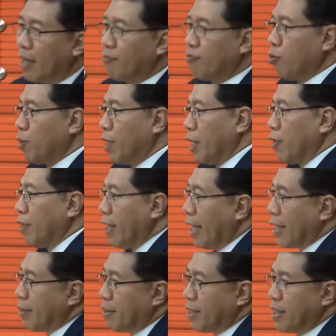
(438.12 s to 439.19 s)
บริษัทฟู้ดเทคโนโลยี
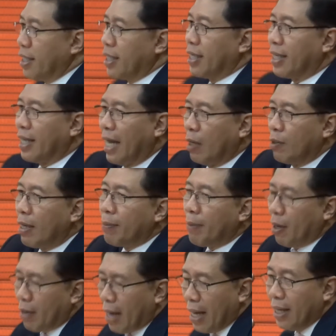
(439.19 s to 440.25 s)
อาจจะมาซื้อกิจการของ
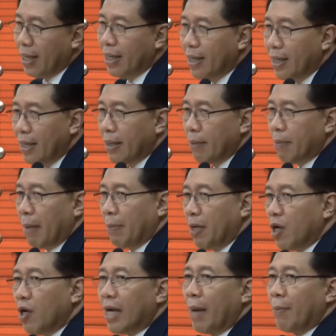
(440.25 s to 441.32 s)
ท่านไปก็ได้แบ
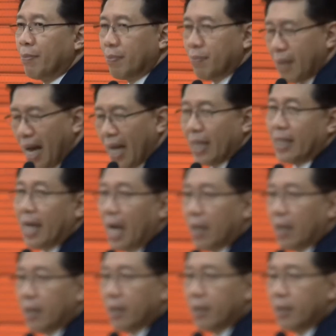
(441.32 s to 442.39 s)
บนี้ก็ทำได้อีก
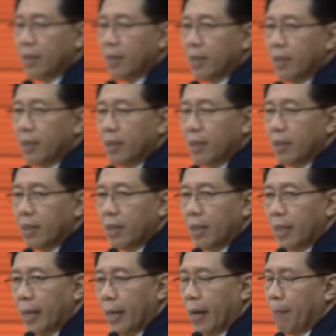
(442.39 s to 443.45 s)
ทางหนึ่ง
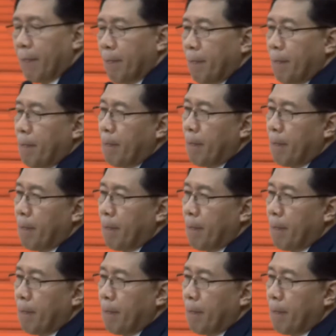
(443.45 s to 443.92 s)
นะครับ